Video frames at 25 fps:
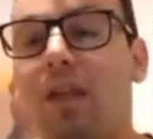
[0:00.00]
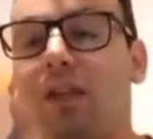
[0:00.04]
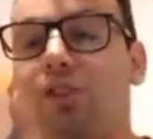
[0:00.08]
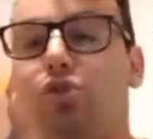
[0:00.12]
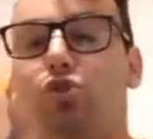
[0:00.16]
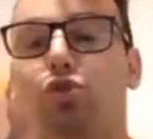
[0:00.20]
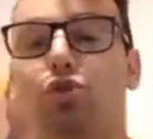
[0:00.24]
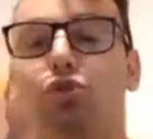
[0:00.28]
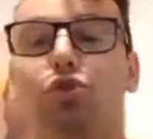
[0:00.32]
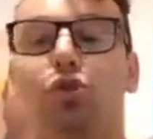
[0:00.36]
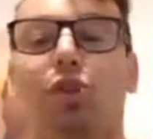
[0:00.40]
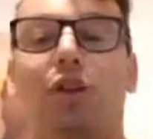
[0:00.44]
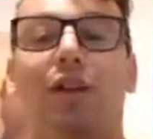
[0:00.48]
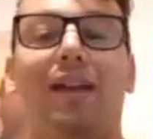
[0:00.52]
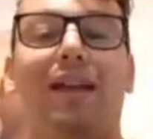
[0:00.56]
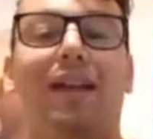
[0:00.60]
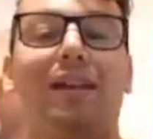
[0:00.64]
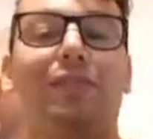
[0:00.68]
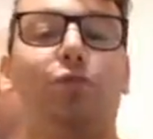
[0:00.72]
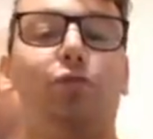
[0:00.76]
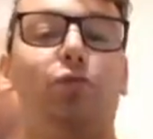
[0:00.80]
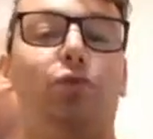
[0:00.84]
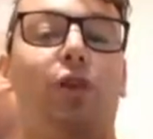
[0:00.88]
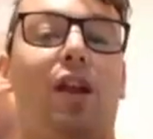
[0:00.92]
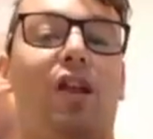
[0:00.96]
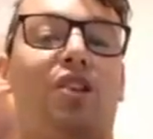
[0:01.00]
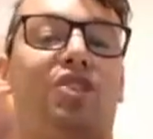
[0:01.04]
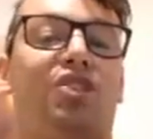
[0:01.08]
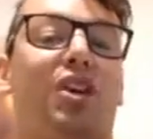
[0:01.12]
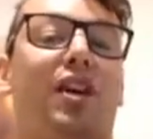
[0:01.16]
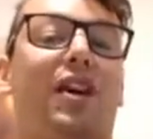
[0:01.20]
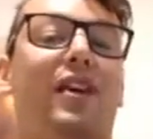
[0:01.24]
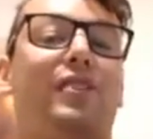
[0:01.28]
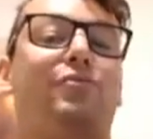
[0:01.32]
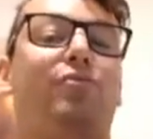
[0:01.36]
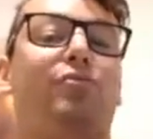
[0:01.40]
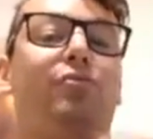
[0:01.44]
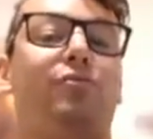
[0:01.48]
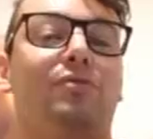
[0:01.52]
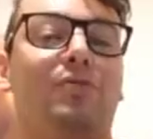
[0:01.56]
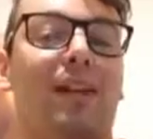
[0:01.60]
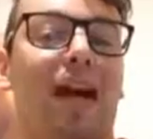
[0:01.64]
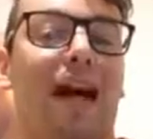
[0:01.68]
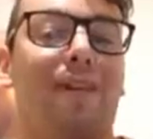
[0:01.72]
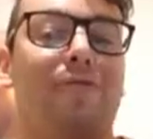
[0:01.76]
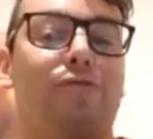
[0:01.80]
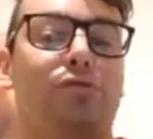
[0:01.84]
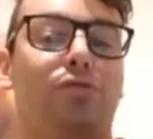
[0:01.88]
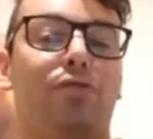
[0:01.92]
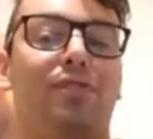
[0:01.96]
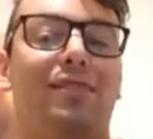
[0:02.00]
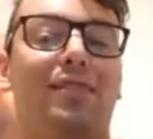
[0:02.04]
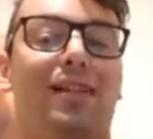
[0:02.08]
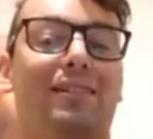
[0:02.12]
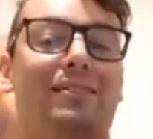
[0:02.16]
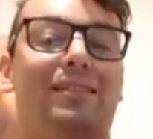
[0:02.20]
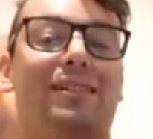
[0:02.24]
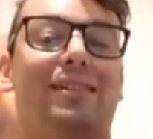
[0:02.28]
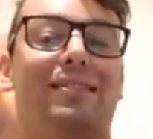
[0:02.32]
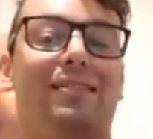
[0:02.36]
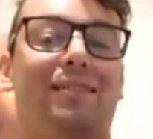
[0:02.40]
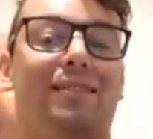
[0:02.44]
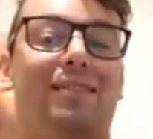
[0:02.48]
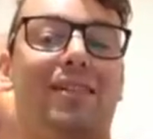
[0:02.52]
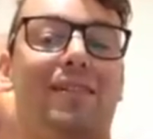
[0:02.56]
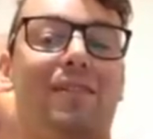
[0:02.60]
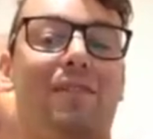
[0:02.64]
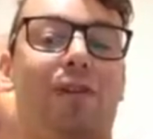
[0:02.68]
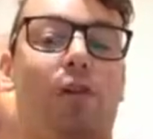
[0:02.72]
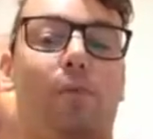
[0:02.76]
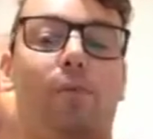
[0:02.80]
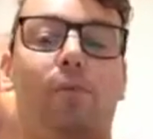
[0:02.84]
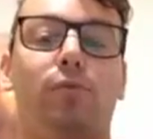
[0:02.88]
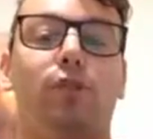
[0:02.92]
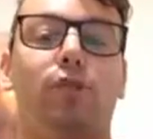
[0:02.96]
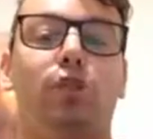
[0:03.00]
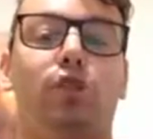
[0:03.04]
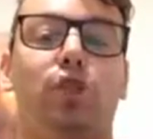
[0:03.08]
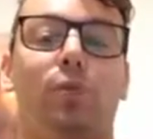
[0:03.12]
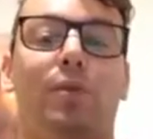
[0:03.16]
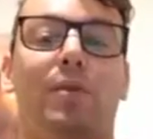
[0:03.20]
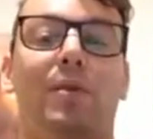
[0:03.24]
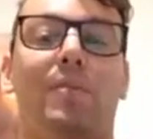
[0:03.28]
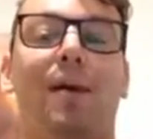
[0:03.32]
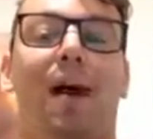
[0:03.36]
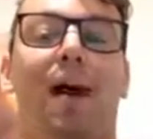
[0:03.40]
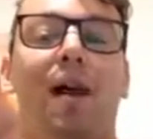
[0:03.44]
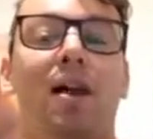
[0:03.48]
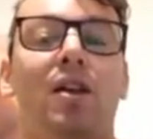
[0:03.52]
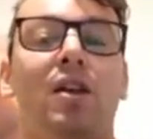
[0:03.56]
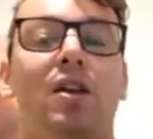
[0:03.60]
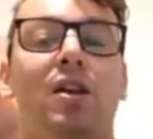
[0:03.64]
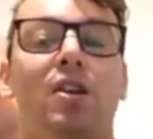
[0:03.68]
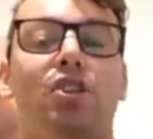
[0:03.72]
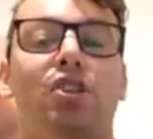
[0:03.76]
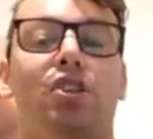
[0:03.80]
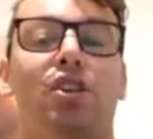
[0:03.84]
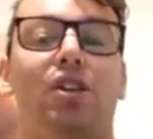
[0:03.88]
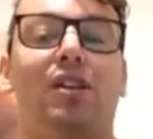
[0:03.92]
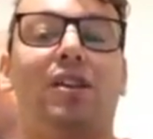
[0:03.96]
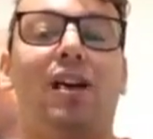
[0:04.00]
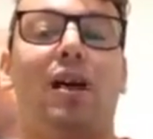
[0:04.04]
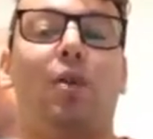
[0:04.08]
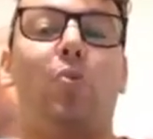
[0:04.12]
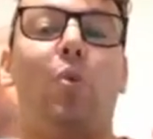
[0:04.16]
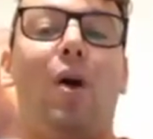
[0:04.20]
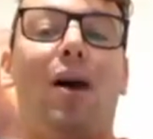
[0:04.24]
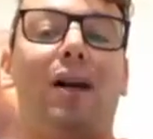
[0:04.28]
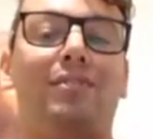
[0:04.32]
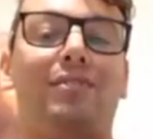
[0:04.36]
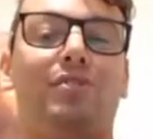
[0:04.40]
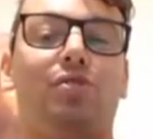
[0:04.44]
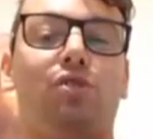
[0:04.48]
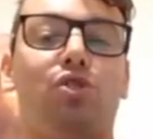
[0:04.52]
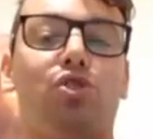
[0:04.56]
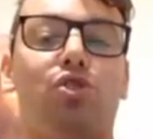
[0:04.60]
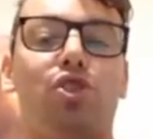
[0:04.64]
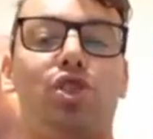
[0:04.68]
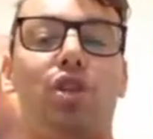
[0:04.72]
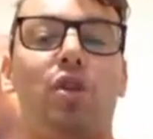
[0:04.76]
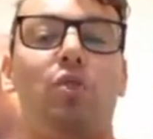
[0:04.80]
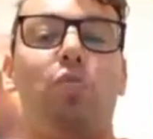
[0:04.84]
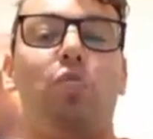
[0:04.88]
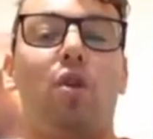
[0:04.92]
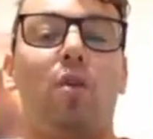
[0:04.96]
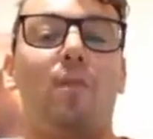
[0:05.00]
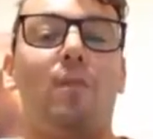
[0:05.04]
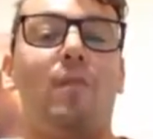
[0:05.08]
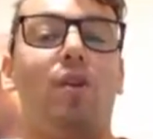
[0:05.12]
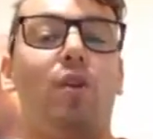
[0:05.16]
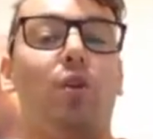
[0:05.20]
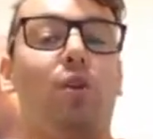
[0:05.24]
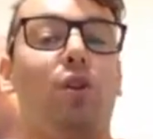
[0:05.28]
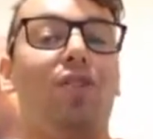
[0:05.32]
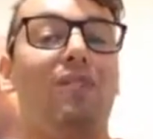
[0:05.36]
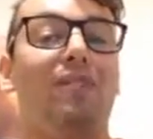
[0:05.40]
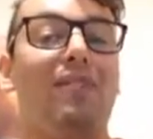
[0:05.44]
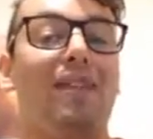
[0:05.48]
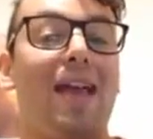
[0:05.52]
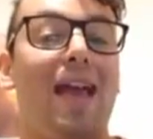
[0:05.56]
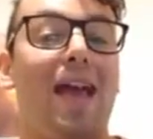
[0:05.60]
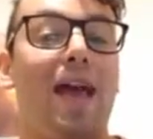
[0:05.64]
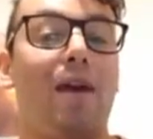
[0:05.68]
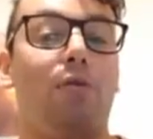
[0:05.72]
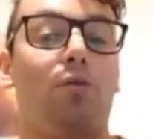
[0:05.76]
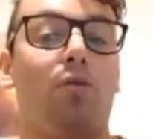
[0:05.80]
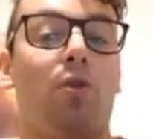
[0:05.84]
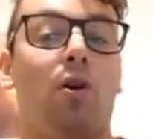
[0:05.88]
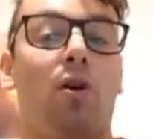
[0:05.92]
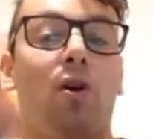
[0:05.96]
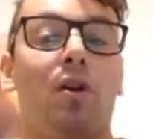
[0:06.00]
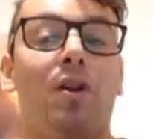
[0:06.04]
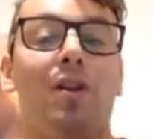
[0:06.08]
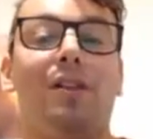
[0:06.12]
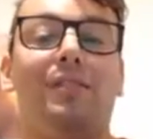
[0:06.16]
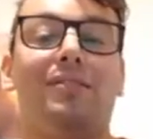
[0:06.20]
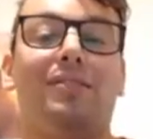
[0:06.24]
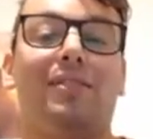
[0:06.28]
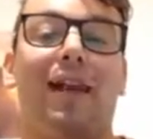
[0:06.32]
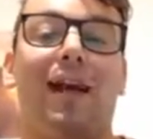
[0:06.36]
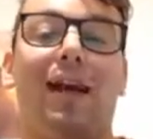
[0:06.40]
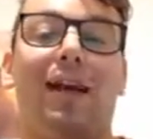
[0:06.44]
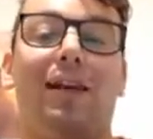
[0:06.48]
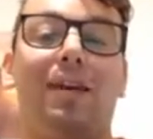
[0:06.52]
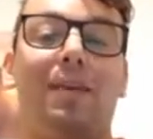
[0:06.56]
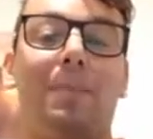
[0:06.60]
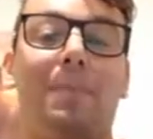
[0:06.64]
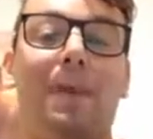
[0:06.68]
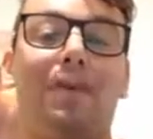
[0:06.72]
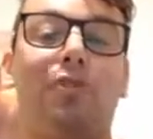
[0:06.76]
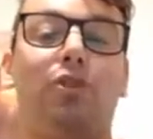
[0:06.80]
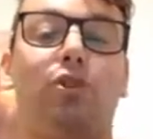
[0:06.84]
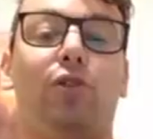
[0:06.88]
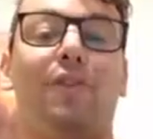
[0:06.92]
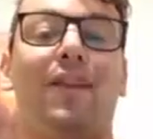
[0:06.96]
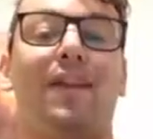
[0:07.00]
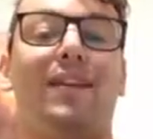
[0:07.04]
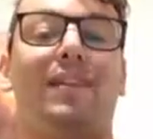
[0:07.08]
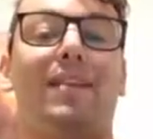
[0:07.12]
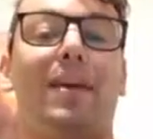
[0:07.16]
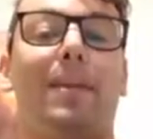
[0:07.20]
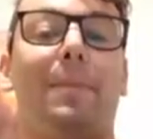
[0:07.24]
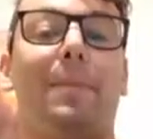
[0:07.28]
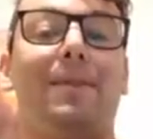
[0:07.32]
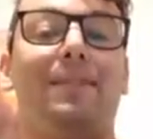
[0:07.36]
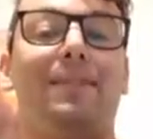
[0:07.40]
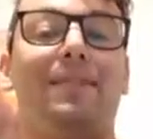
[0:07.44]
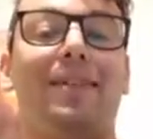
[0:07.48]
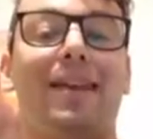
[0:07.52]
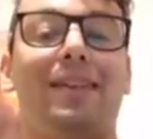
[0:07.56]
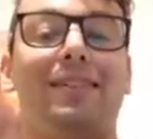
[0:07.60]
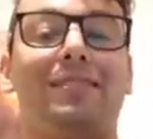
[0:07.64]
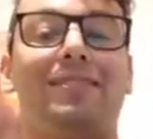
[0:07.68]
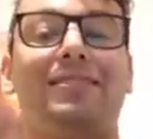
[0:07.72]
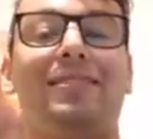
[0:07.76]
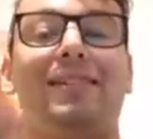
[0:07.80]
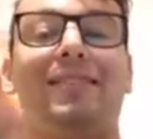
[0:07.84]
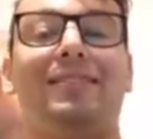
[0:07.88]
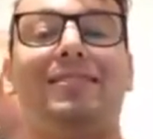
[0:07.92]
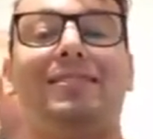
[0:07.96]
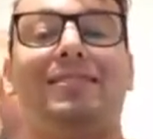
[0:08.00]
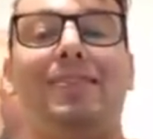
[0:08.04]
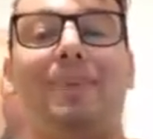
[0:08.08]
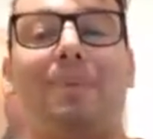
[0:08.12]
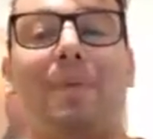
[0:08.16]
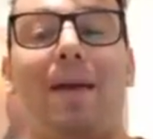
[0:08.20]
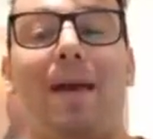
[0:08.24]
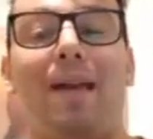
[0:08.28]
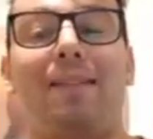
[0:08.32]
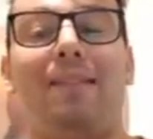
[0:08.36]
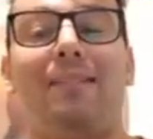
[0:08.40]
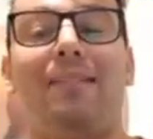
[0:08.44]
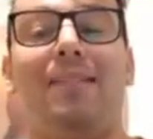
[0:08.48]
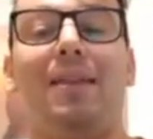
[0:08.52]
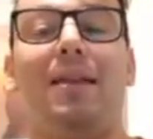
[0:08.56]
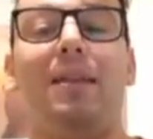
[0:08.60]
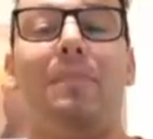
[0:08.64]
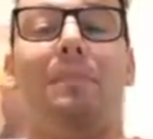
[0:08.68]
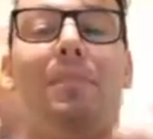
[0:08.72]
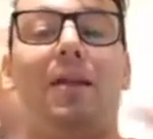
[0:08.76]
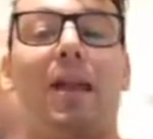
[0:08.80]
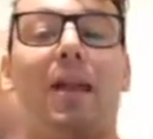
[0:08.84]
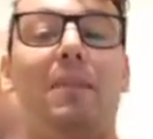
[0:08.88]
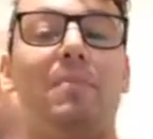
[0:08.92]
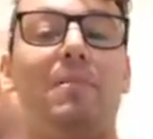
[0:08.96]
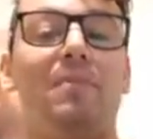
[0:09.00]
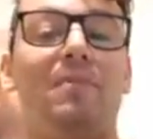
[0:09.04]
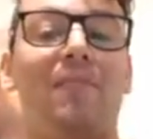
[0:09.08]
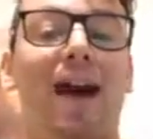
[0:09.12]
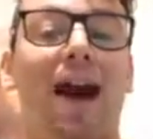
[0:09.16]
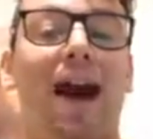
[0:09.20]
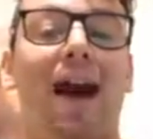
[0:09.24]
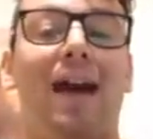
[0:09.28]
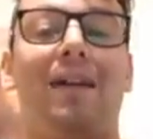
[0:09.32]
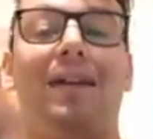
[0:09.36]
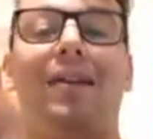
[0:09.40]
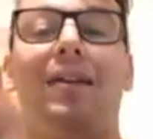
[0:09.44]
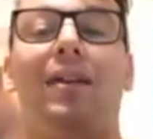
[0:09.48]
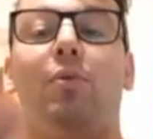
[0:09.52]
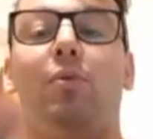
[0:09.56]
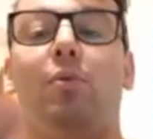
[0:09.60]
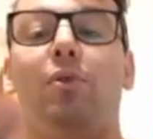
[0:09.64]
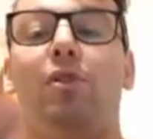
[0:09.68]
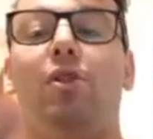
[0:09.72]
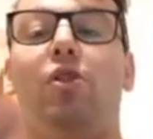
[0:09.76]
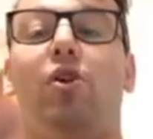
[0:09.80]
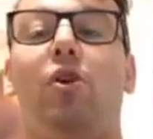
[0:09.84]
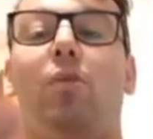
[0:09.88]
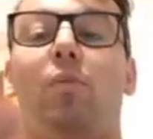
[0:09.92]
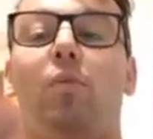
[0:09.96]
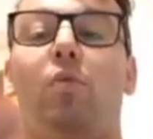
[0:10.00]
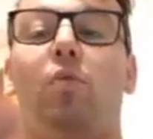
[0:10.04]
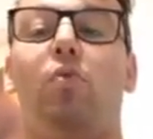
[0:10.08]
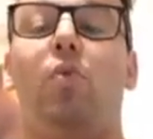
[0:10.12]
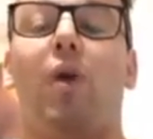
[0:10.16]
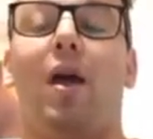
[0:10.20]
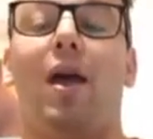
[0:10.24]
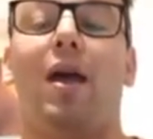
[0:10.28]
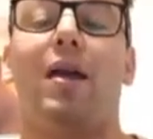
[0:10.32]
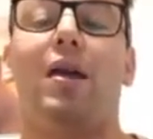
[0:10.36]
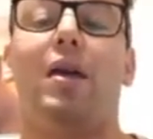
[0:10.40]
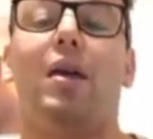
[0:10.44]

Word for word: Giuntoli che ha dovuto lasciare sul tavolo della trattativa, come ho detto prima, circa 4-5 milioni di euro tra, ripeto, vecchie pendenze, stipendi, premi vari, quindi comunque